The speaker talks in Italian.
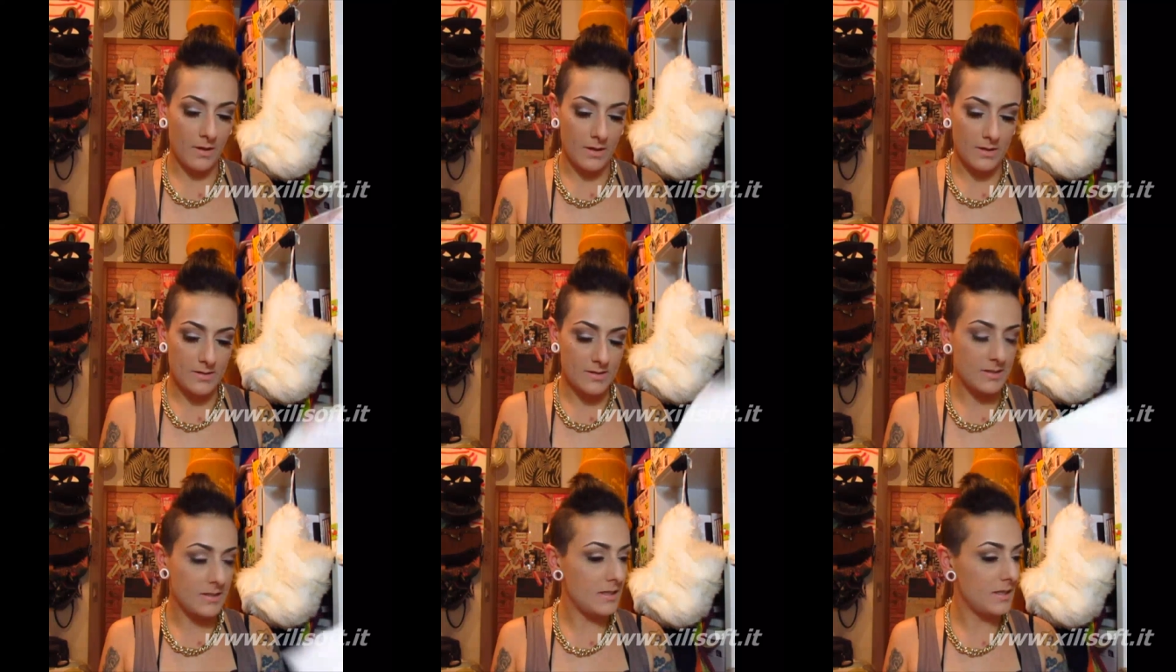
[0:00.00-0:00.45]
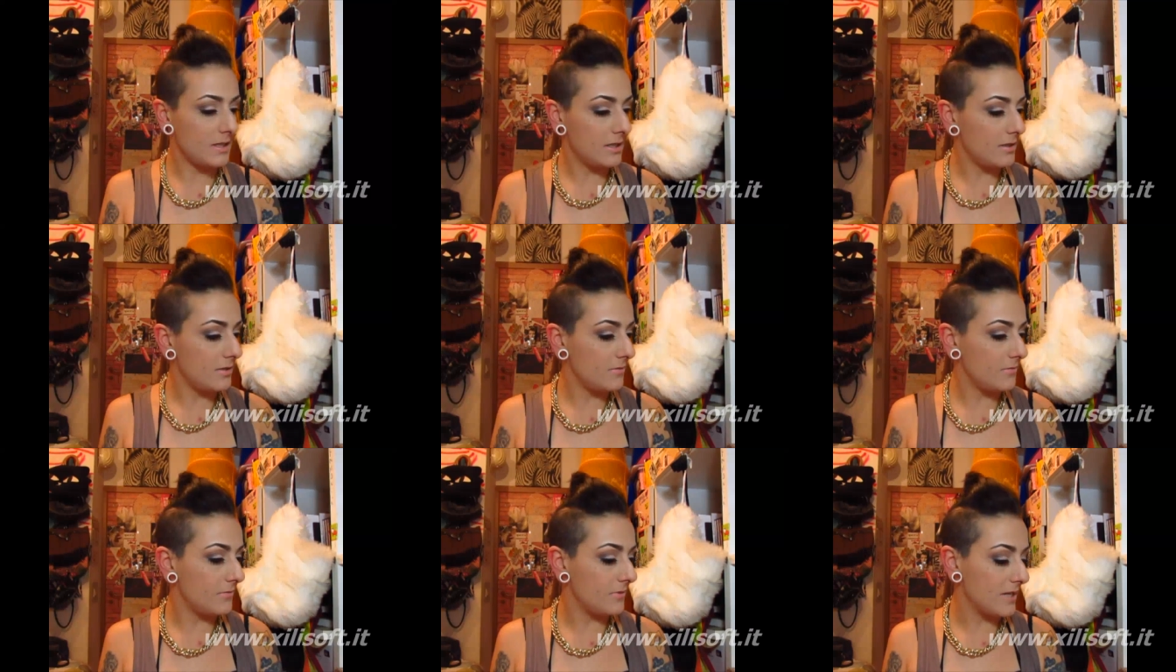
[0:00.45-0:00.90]

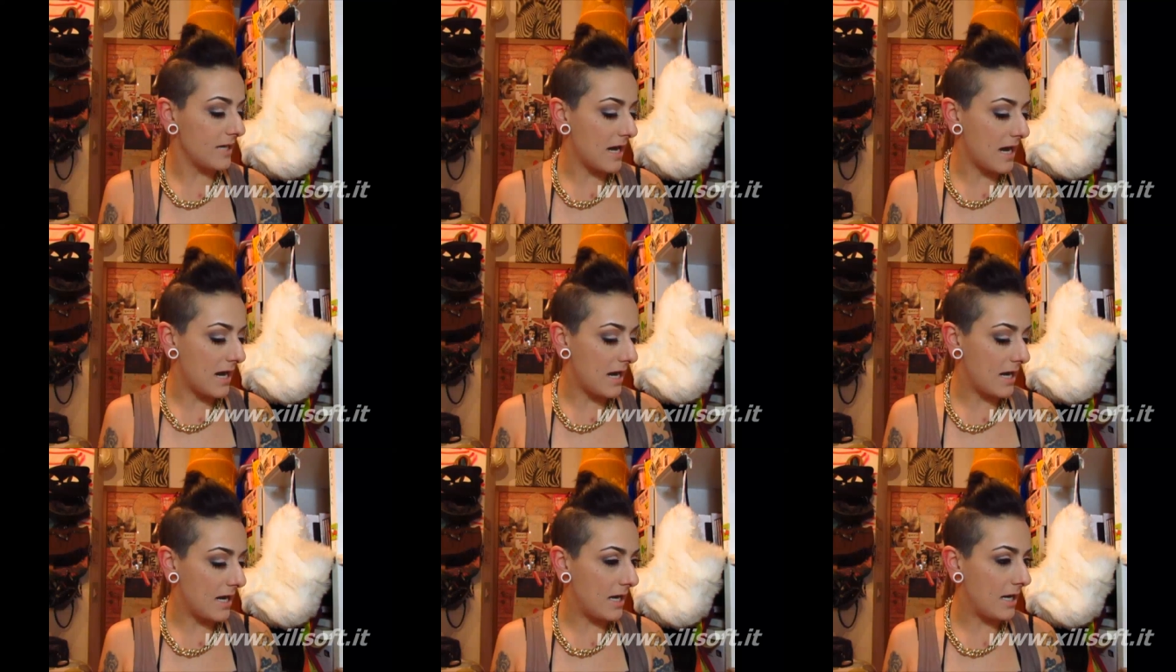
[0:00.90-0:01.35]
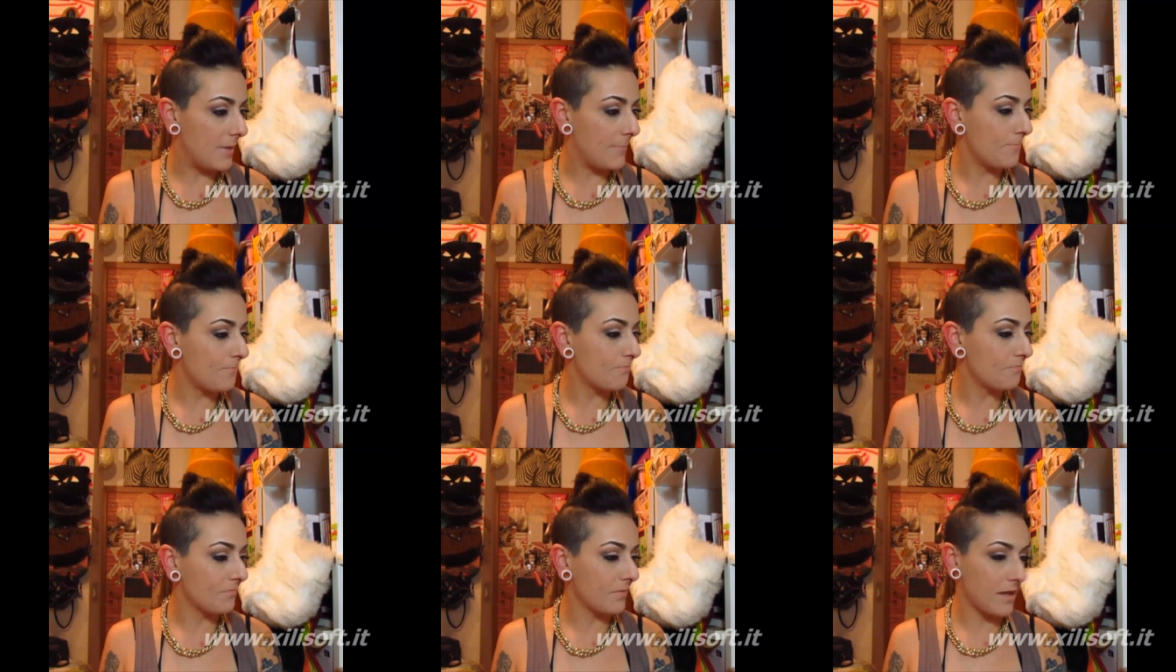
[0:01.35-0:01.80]
Silvia
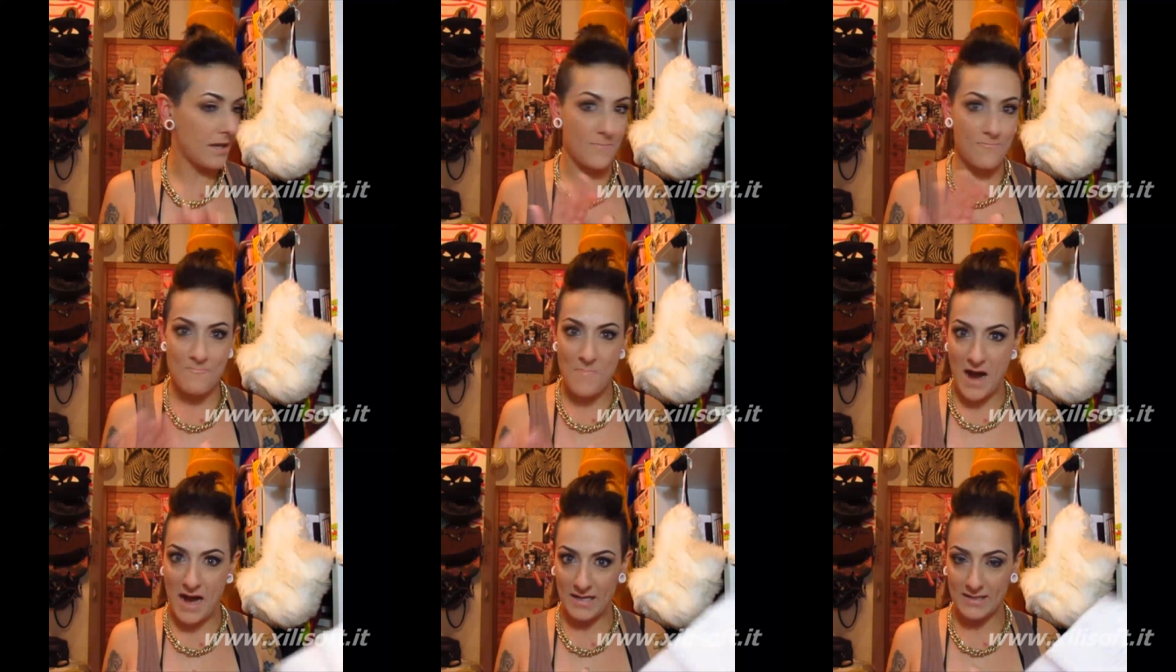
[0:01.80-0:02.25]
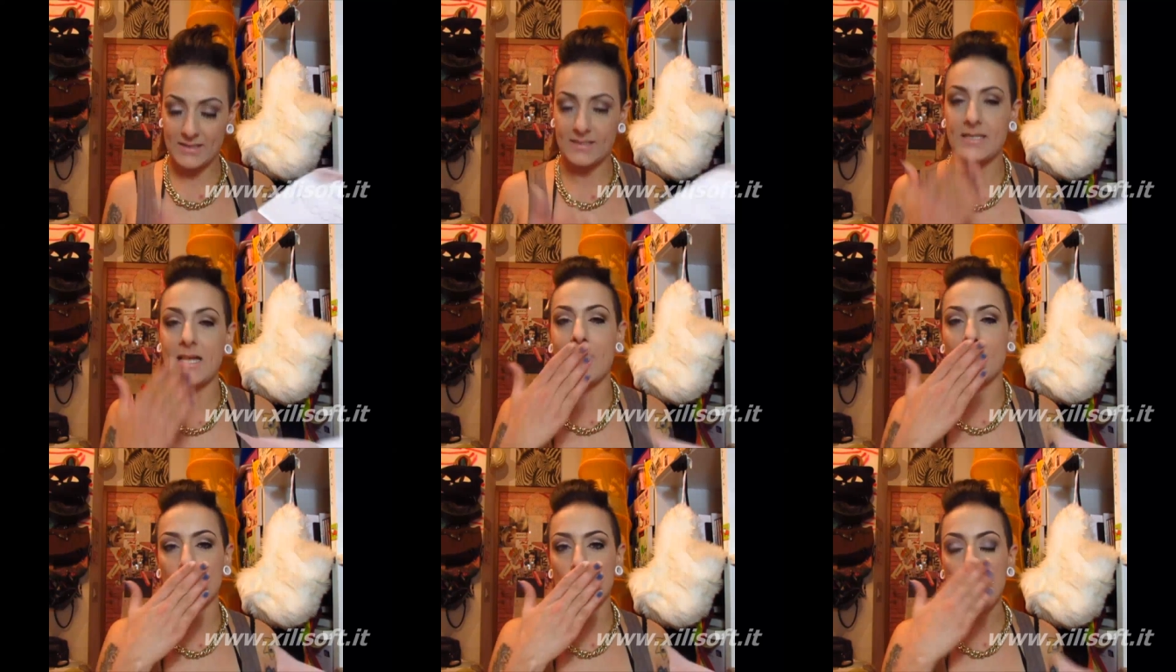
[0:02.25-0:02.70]
e
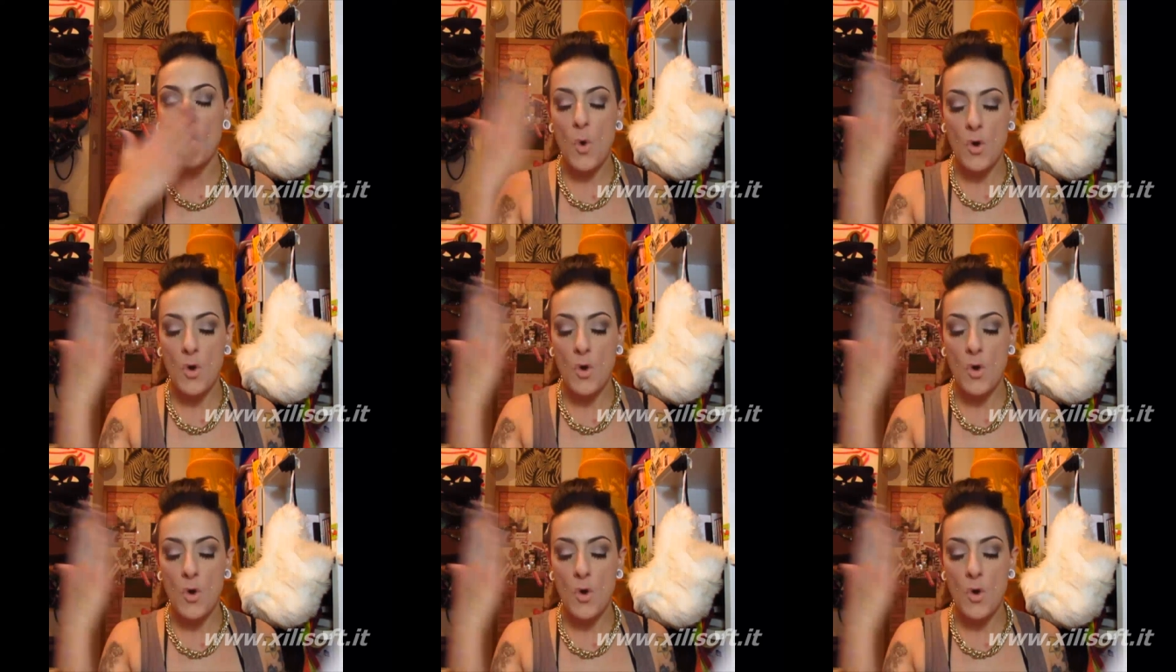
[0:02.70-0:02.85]
basta